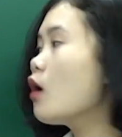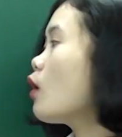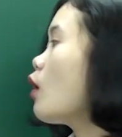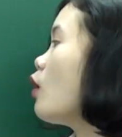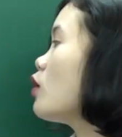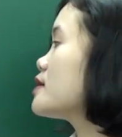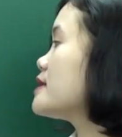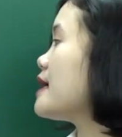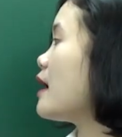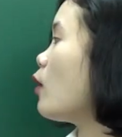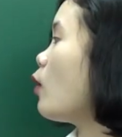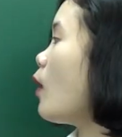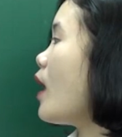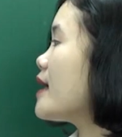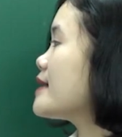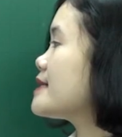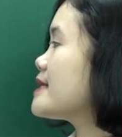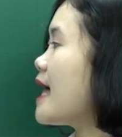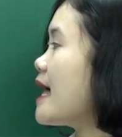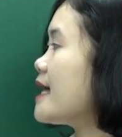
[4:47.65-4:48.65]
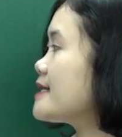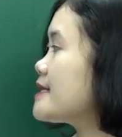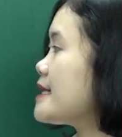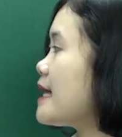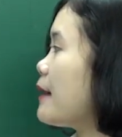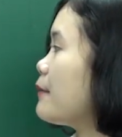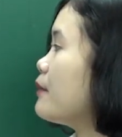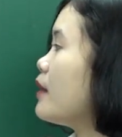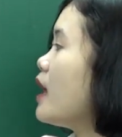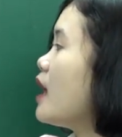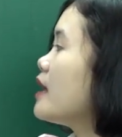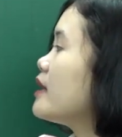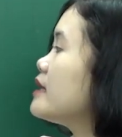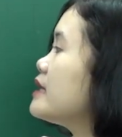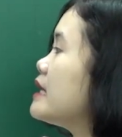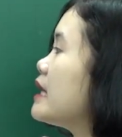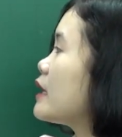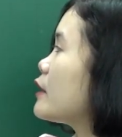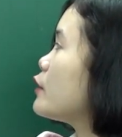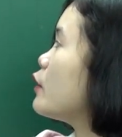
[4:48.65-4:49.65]
Cô sẽ quan sát xem
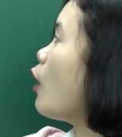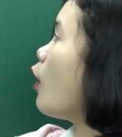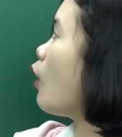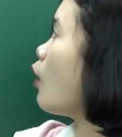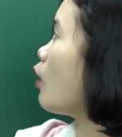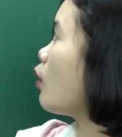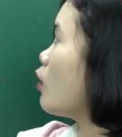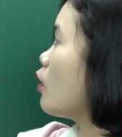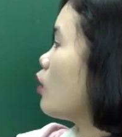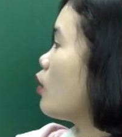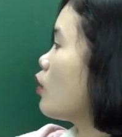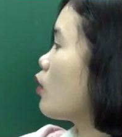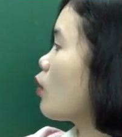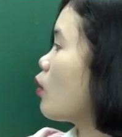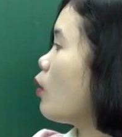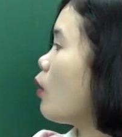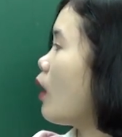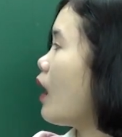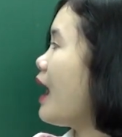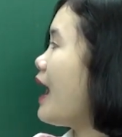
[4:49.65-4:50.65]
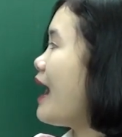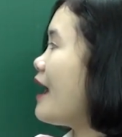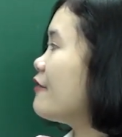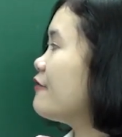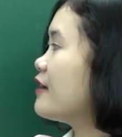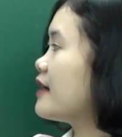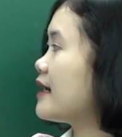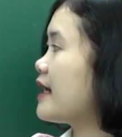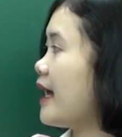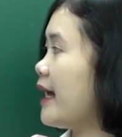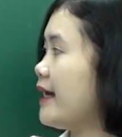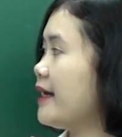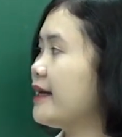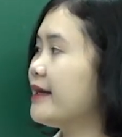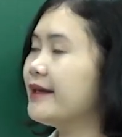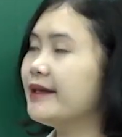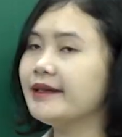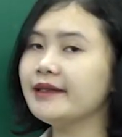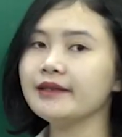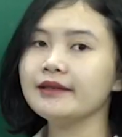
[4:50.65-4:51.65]
nhiệt độ của hai vật này
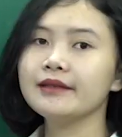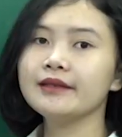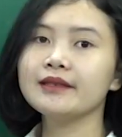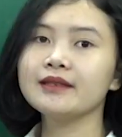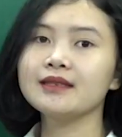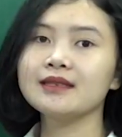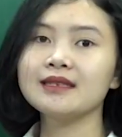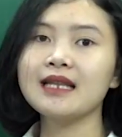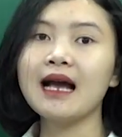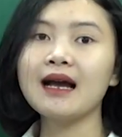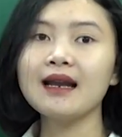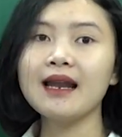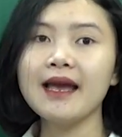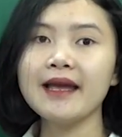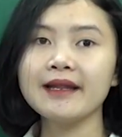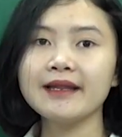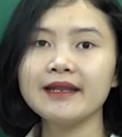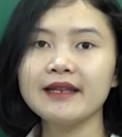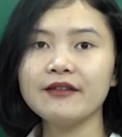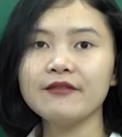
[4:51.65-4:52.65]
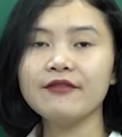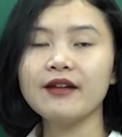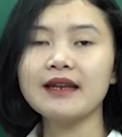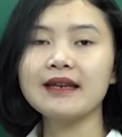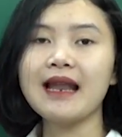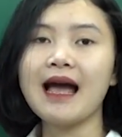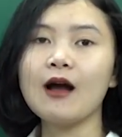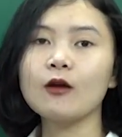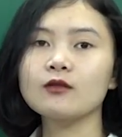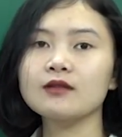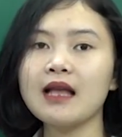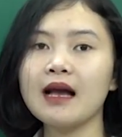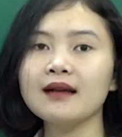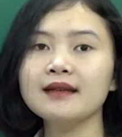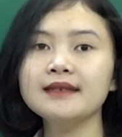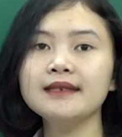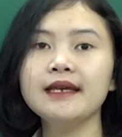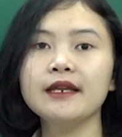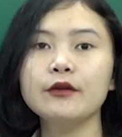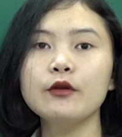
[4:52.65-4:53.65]
tăng lên thì vật nào
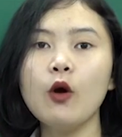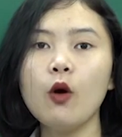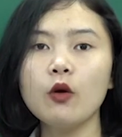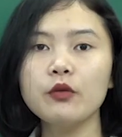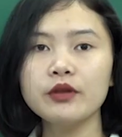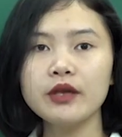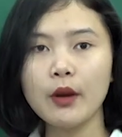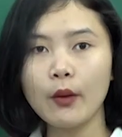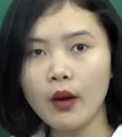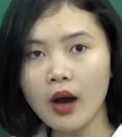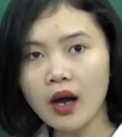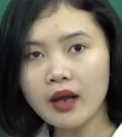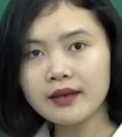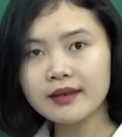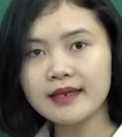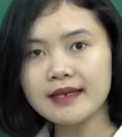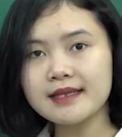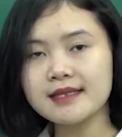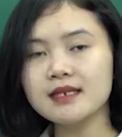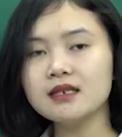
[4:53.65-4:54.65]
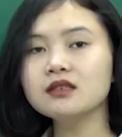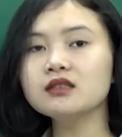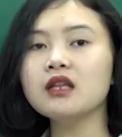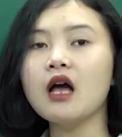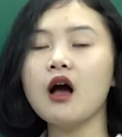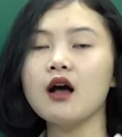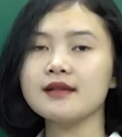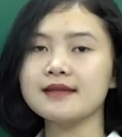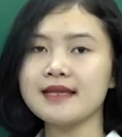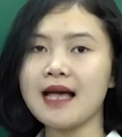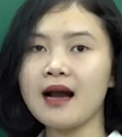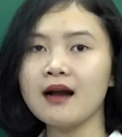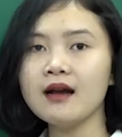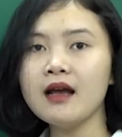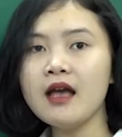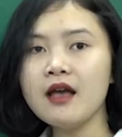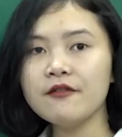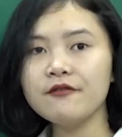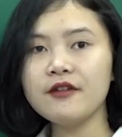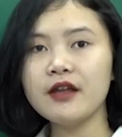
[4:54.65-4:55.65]
tăng nhiệt độ nhiều hơn, thì chứng tỏ rằng
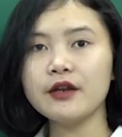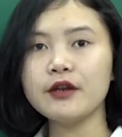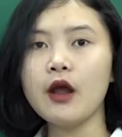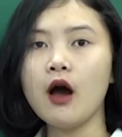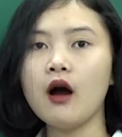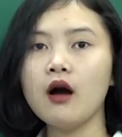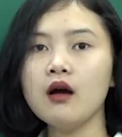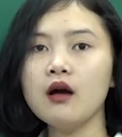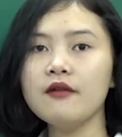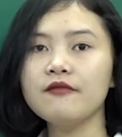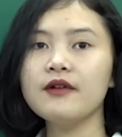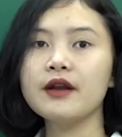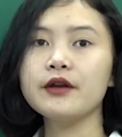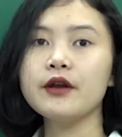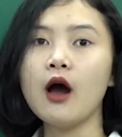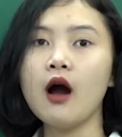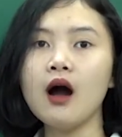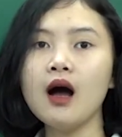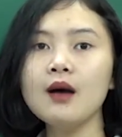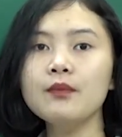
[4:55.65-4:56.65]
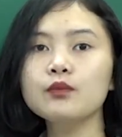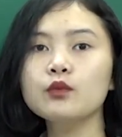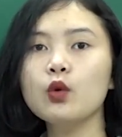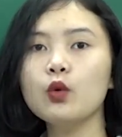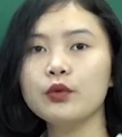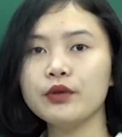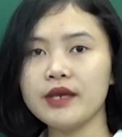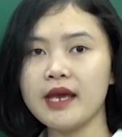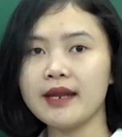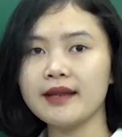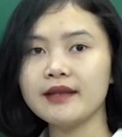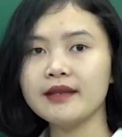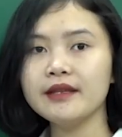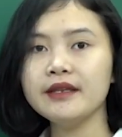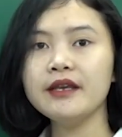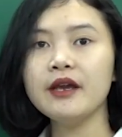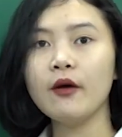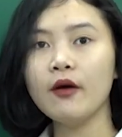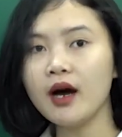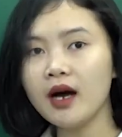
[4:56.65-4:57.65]
việc đó, vật đó hấp thụ nhiệt
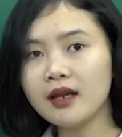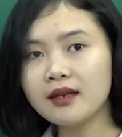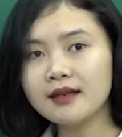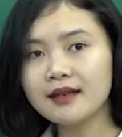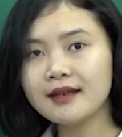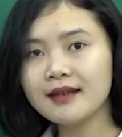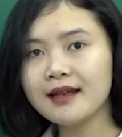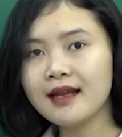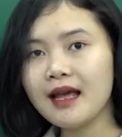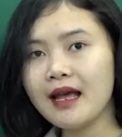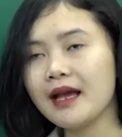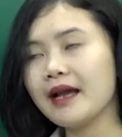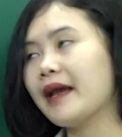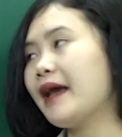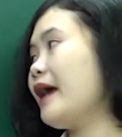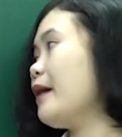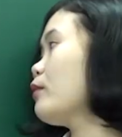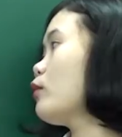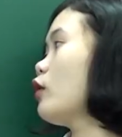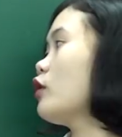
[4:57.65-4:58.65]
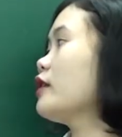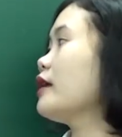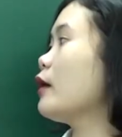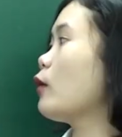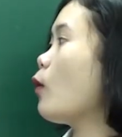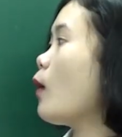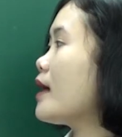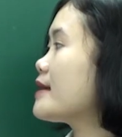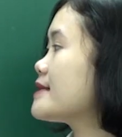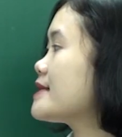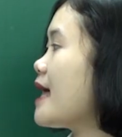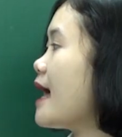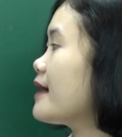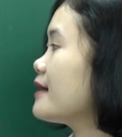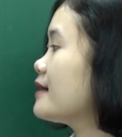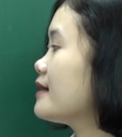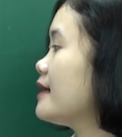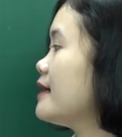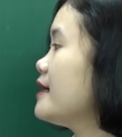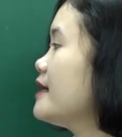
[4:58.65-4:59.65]
nhiều hơn. Các em có thể quan sát
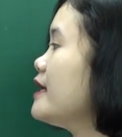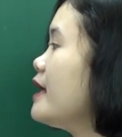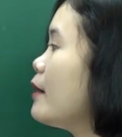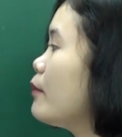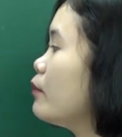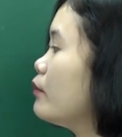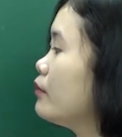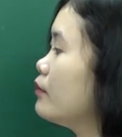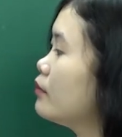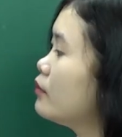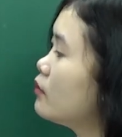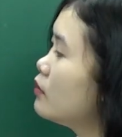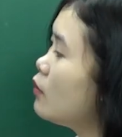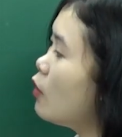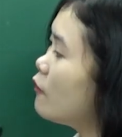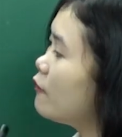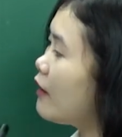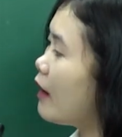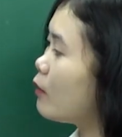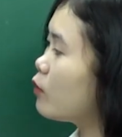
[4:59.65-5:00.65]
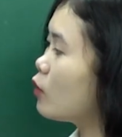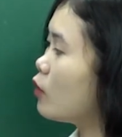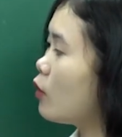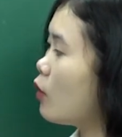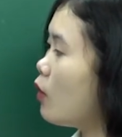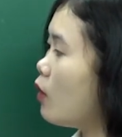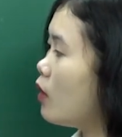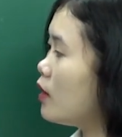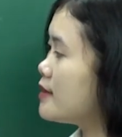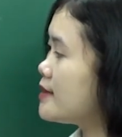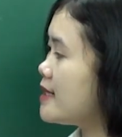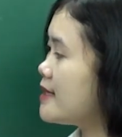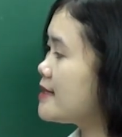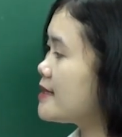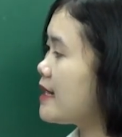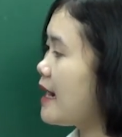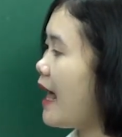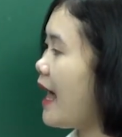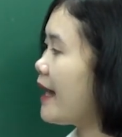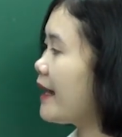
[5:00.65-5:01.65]
thí nghiệm mô phỏng của cô ở trên
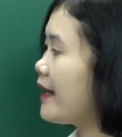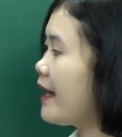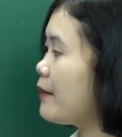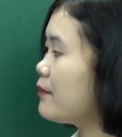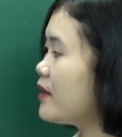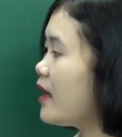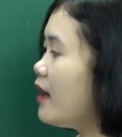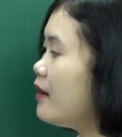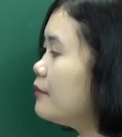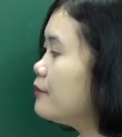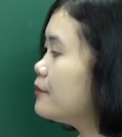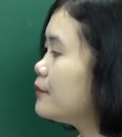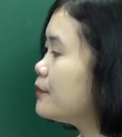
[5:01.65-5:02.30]
slide các em nhé.